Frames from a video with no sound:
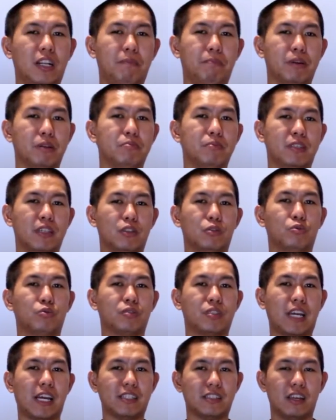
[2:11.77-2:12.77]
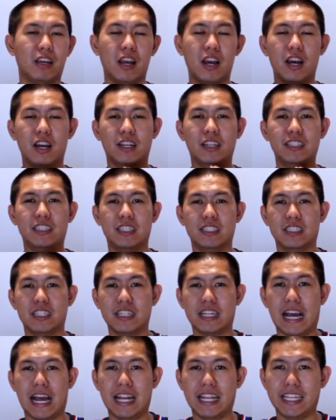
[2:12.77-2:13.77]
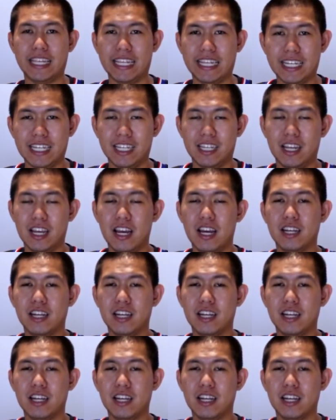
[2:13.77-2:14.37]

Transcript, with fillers: Clippers bisa sukses di season kali ini